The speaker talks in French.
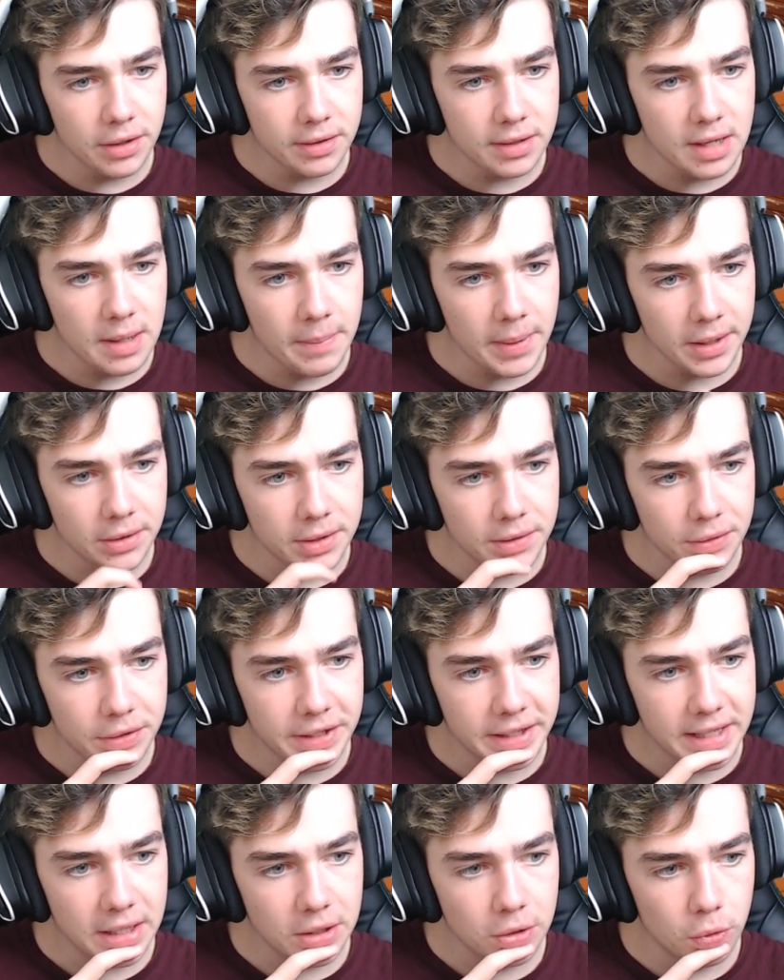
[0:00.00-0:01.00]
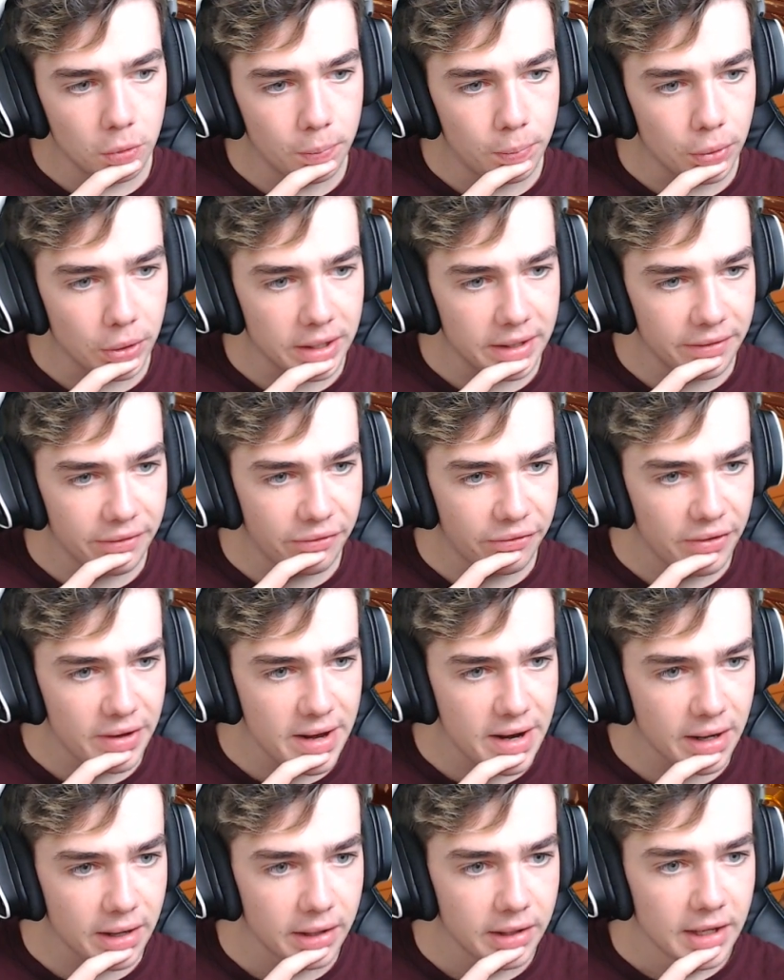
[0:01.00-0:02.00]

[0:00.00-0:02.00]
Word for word: Là, pareil, au niveau des cadeaux, on peut rien faire.